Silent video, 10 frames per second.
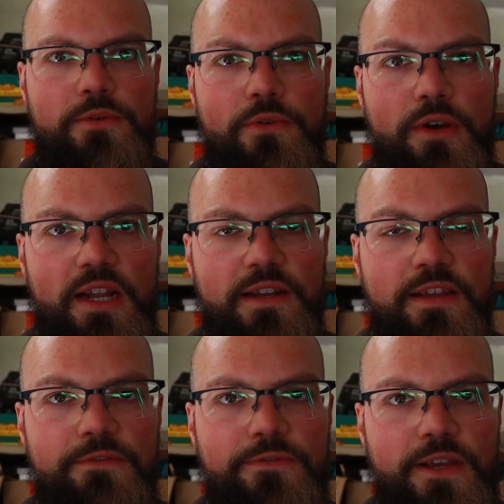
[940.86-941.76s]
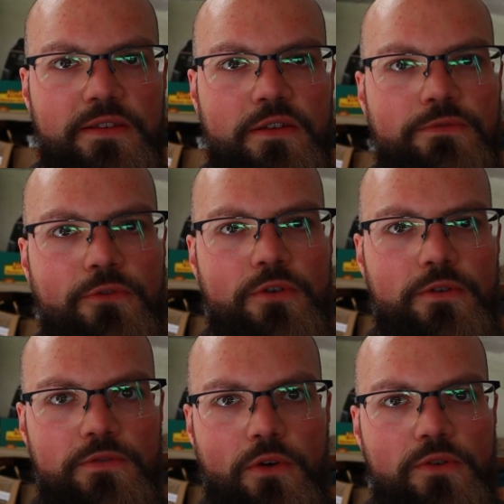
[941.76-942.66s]
dann noch relativ fix
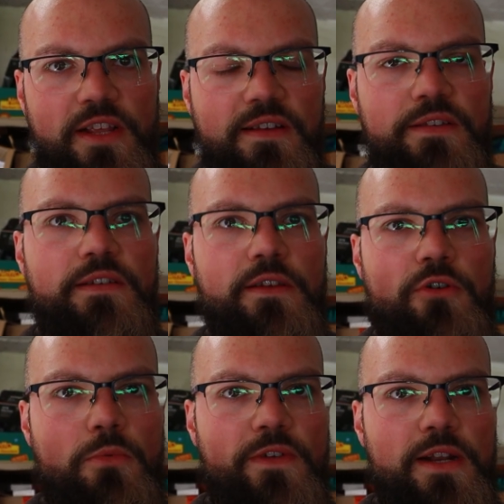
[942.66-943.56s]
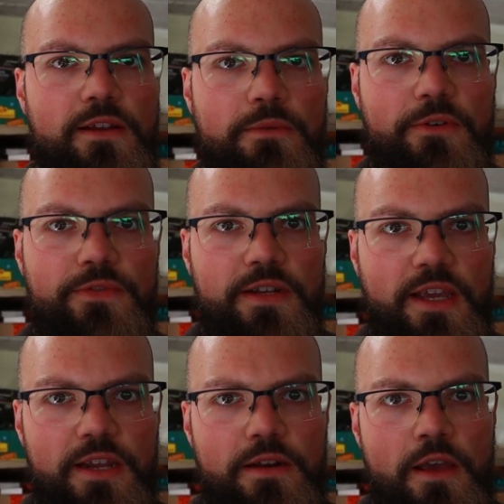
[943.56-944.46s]
gefunden. So, und jetzt kann sich die Kurbelwelle nicht mehr
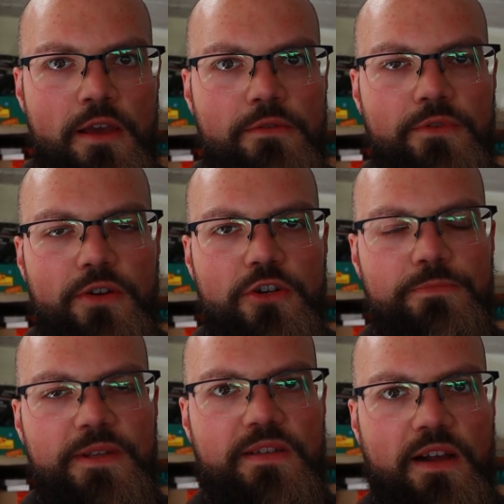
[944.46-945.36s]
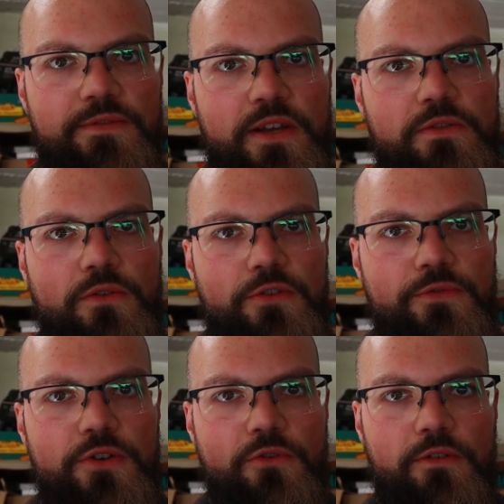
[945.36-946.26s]
verdrehen. Wir können ein Spezialwerkzeug
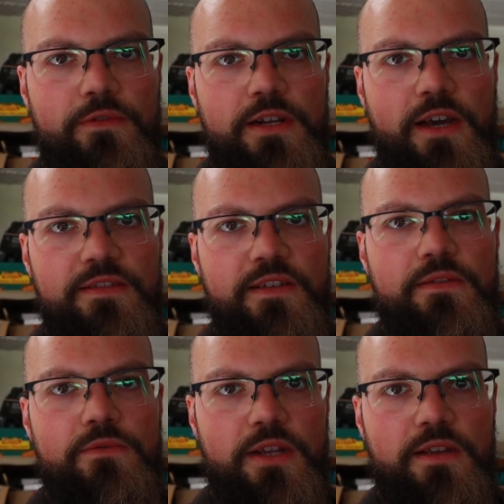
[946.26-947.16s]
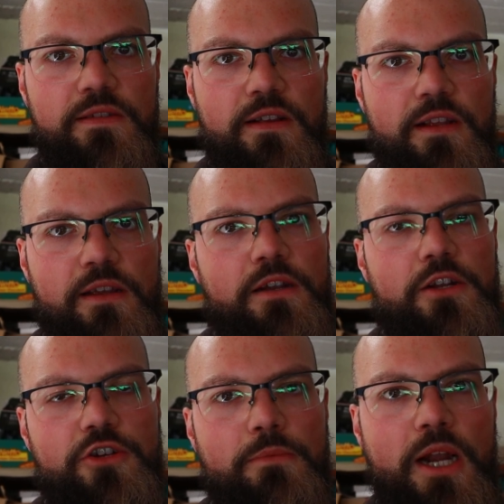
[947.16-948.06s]
für die Nockenwellen einsetzen und den ganzen
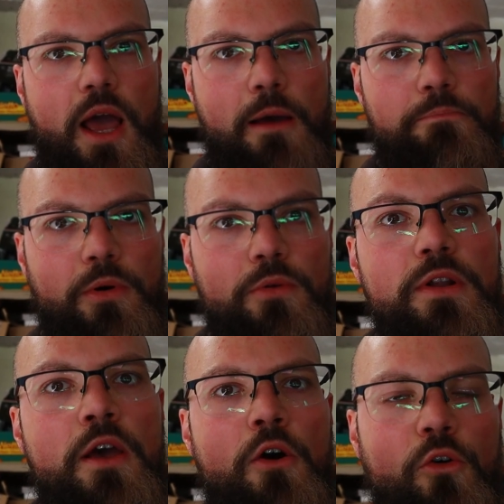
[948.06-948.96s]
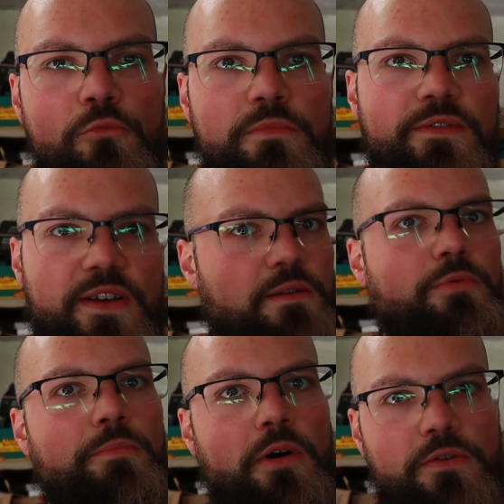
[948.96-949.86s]
Kladderadatsch dann mal abbauen, um die
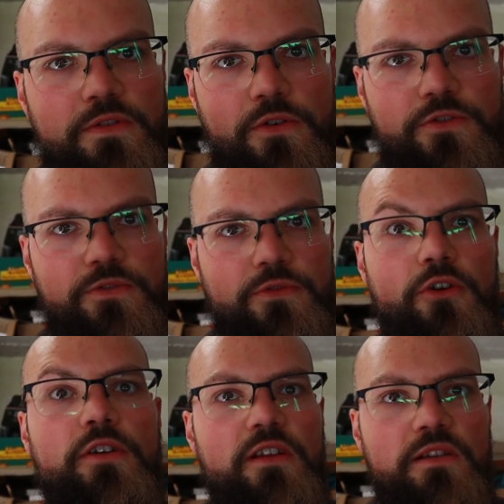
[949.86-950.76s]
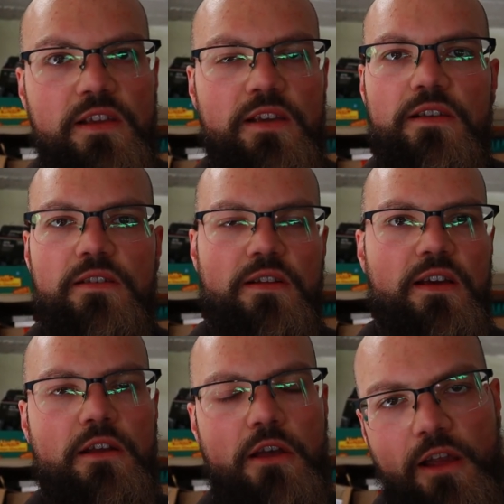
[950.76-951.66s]
Wasserpumpe austauschen zu können, denn die ist
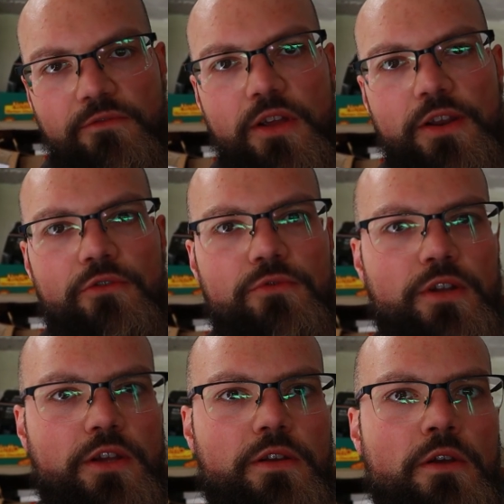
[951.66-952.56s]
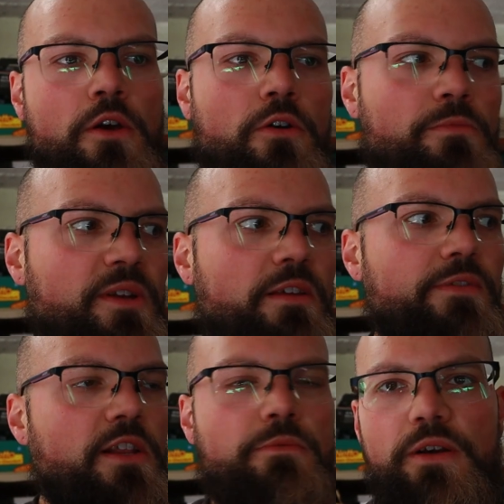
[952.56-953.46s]
leider ein wenig undicht. Und mit ein
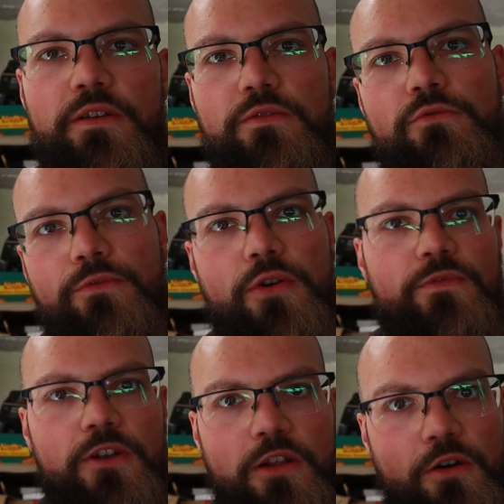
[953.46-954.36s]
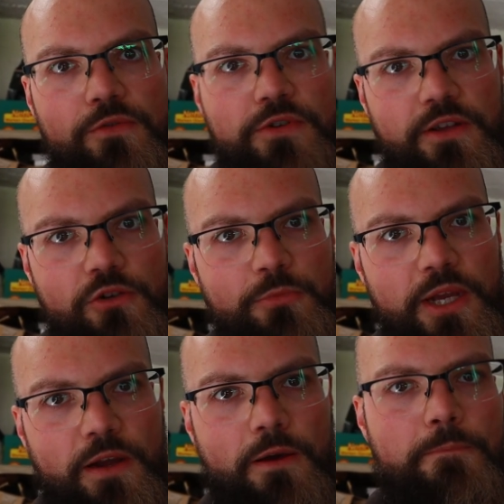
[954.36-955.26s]
wenig meine ich so gut 5 Liter auf 100 Kilometer.